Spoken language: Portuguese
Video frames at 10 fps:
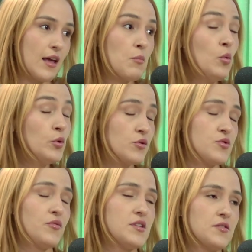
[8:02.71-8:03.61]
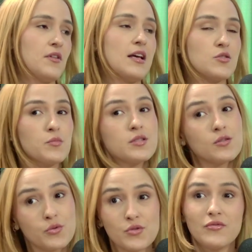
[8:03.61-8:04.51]
É muito difícil falar sobre
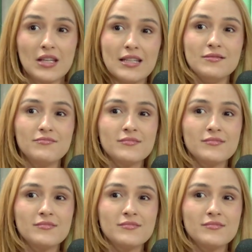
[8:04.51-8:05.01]
seguro de vida.